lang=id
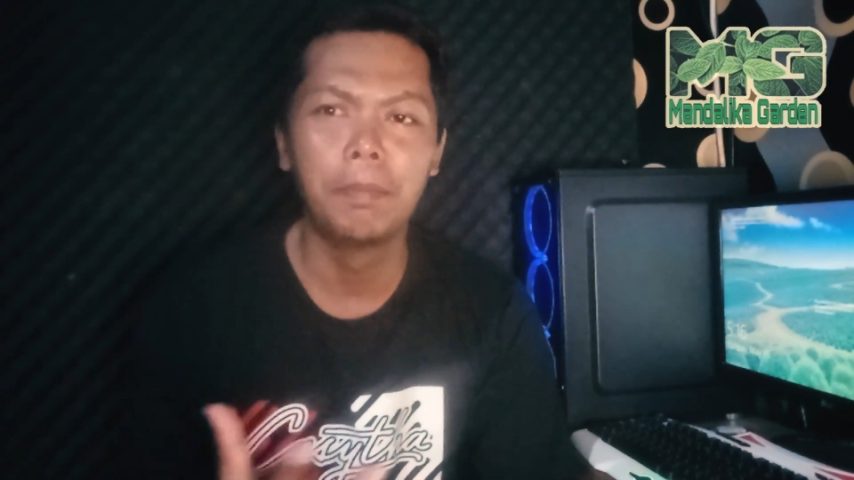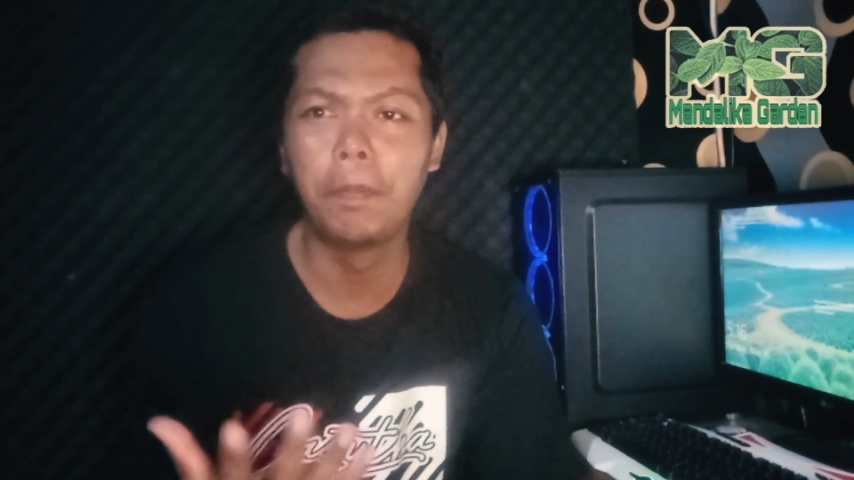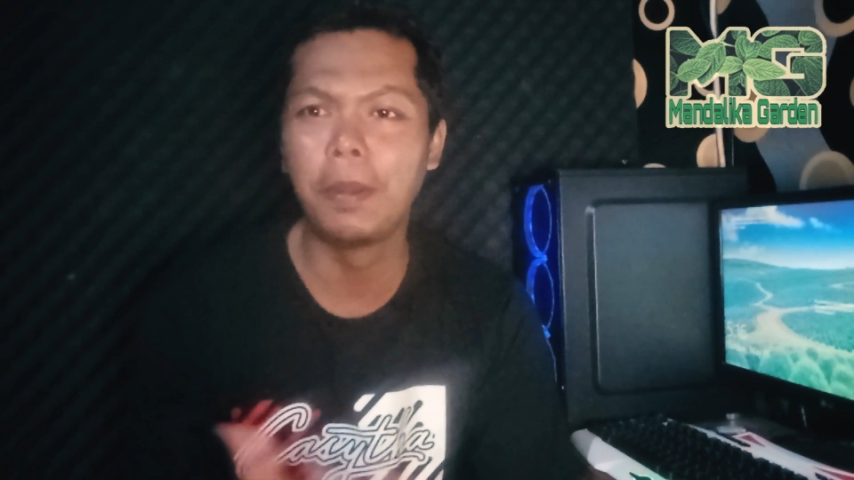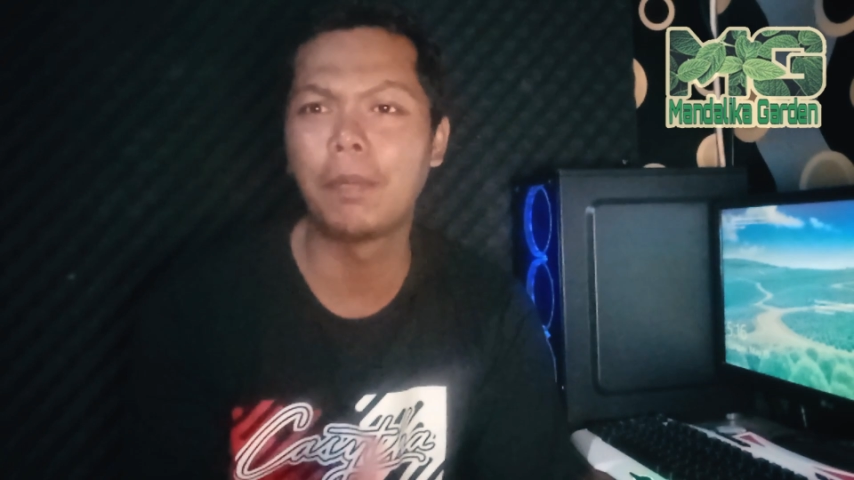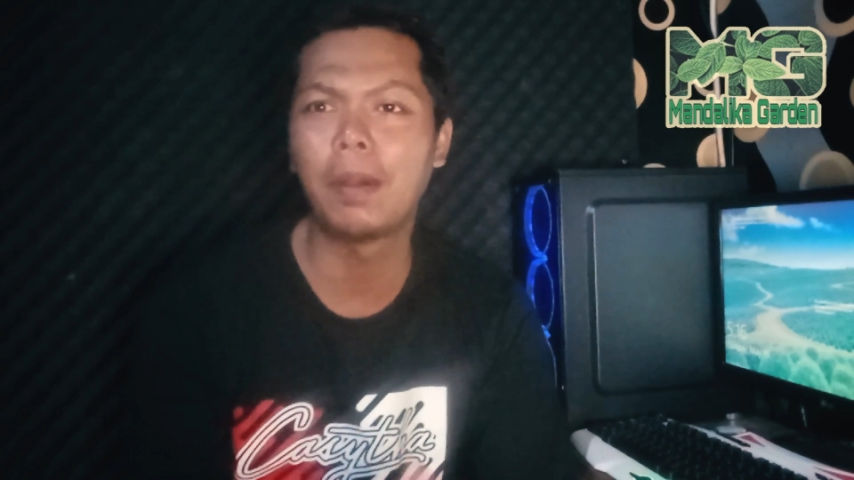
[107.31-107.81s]

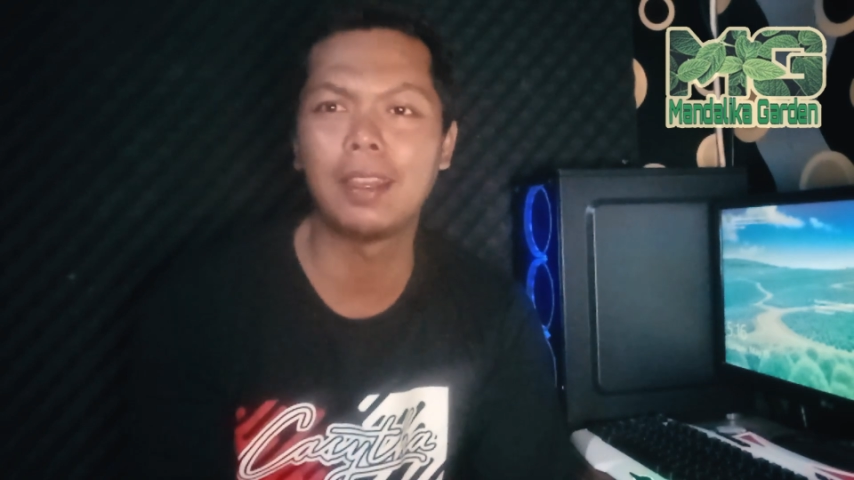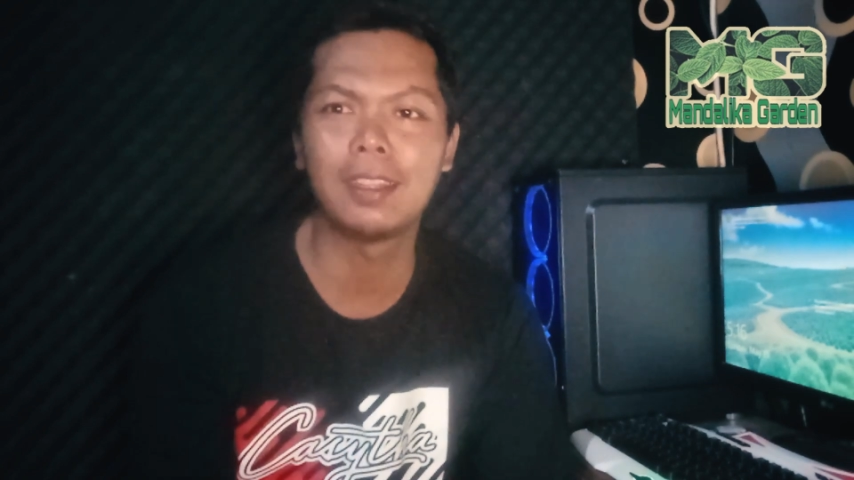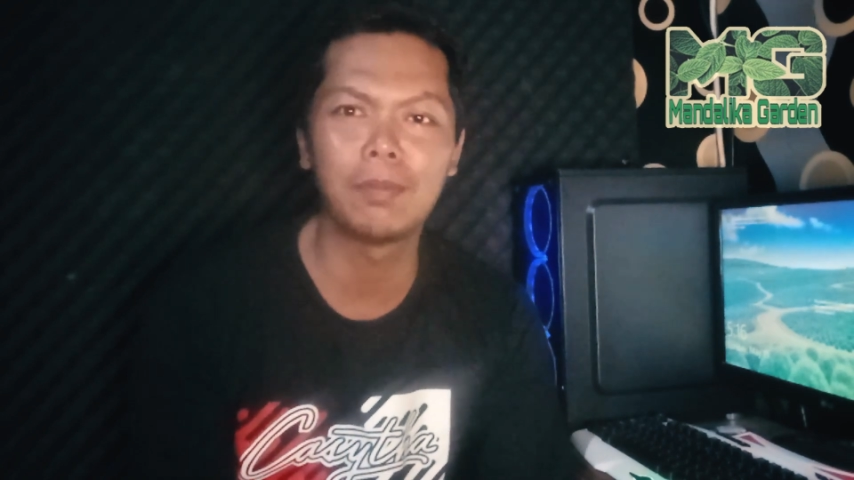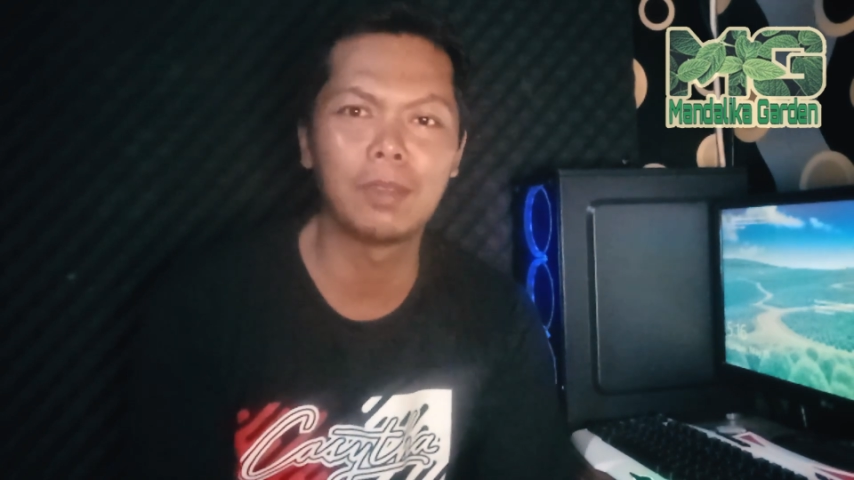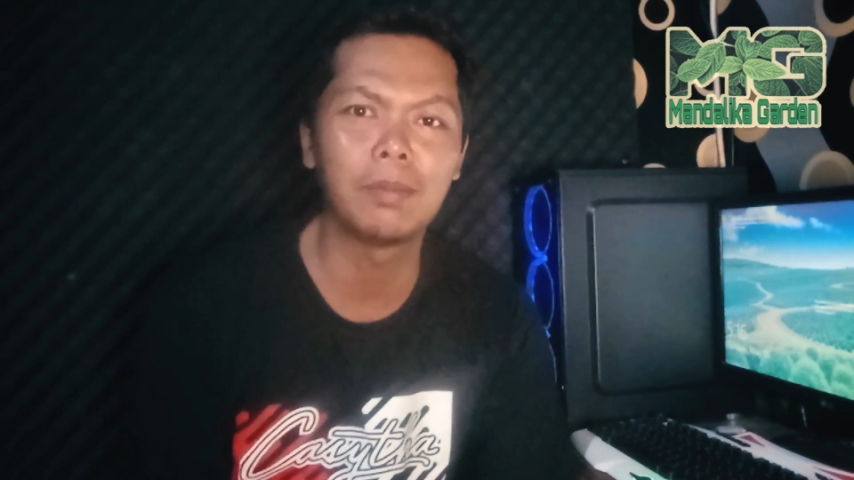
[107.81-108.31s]
beberapa
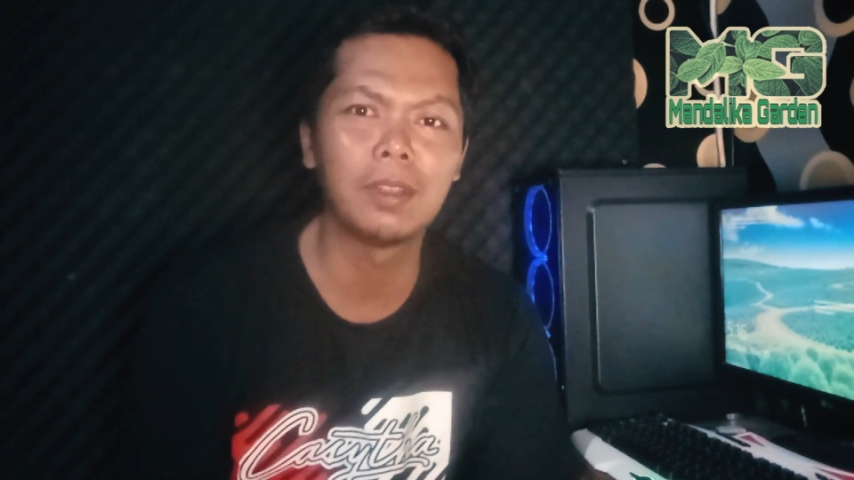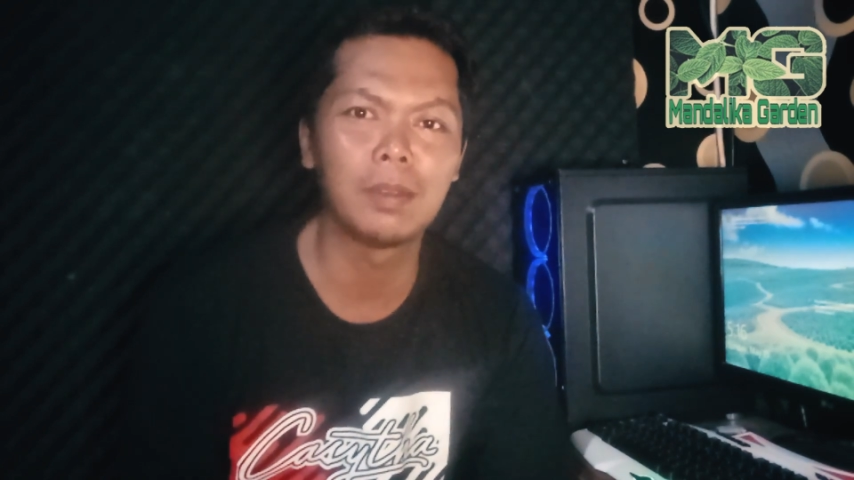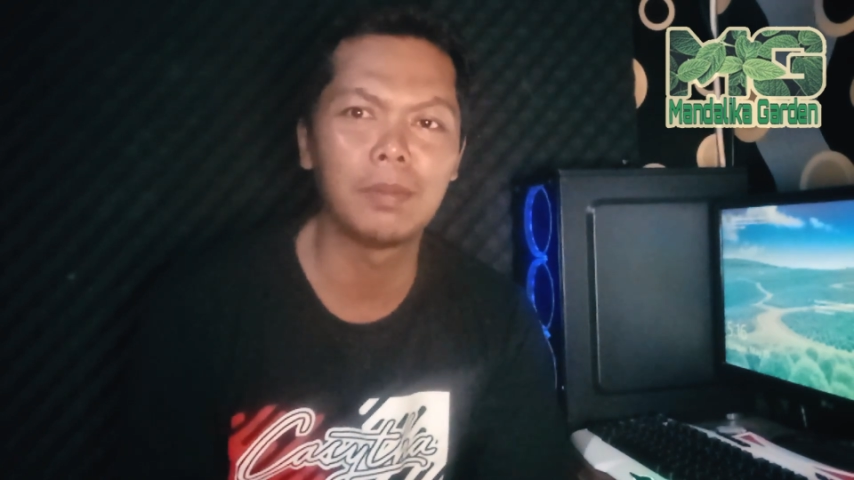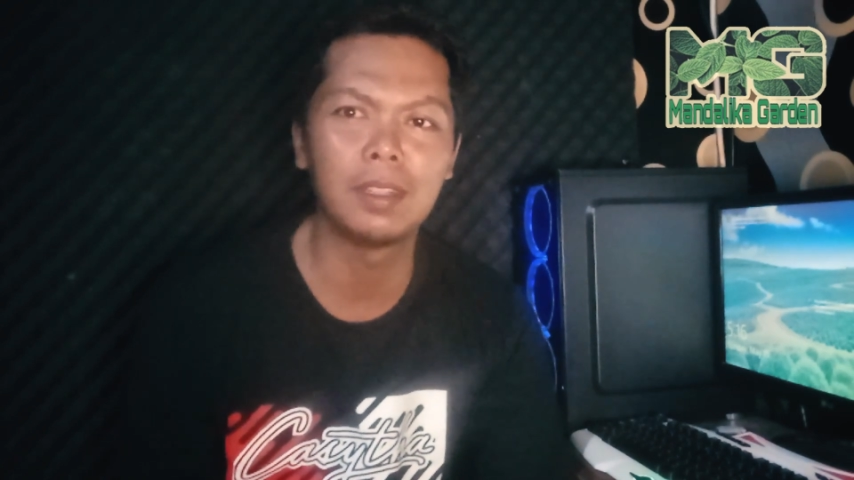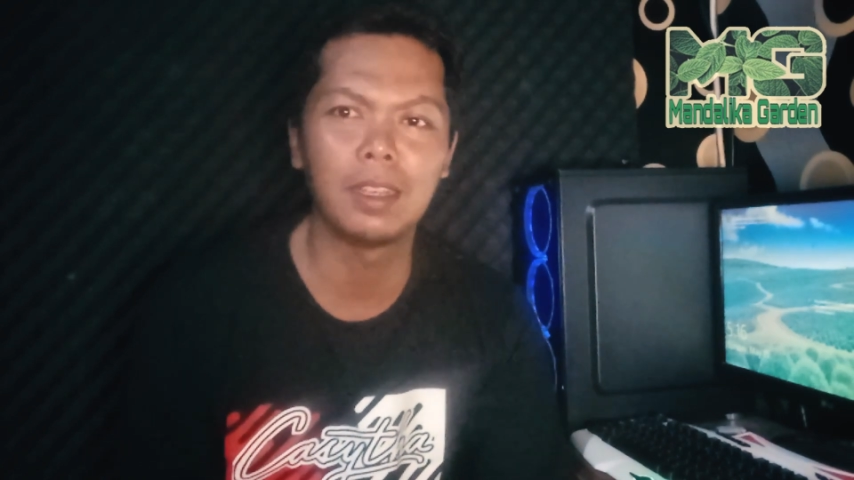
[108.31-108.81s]
item
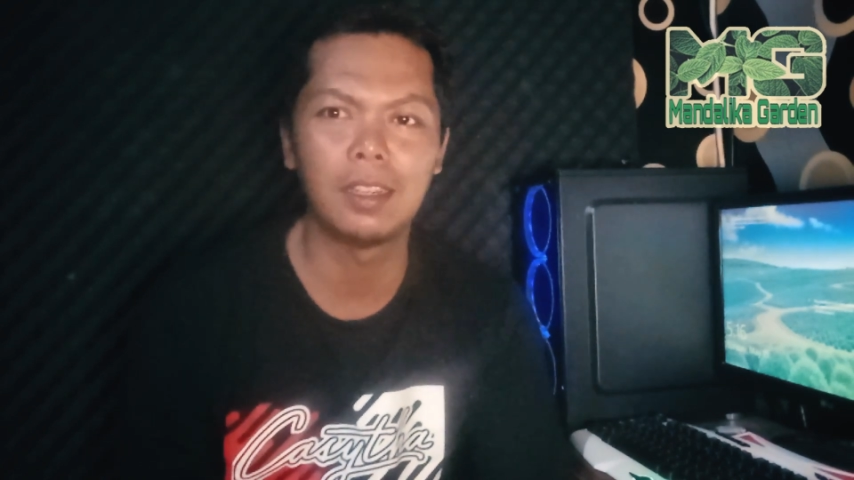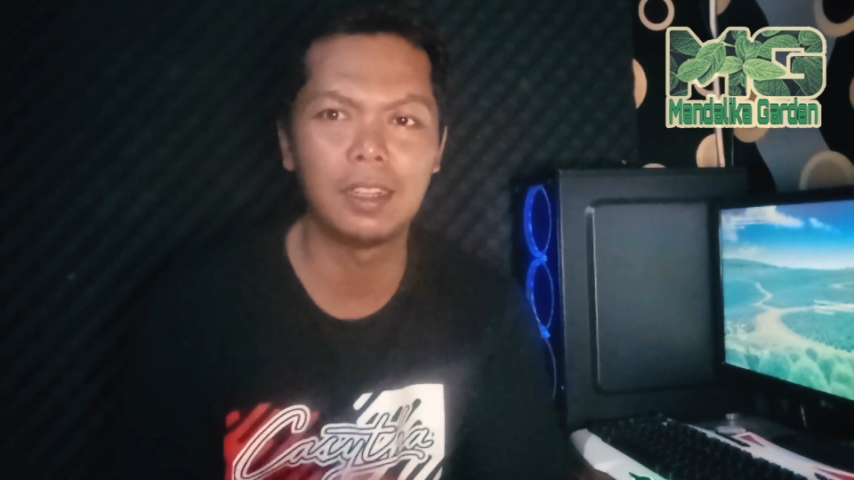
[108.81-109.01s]
teman-teman ya.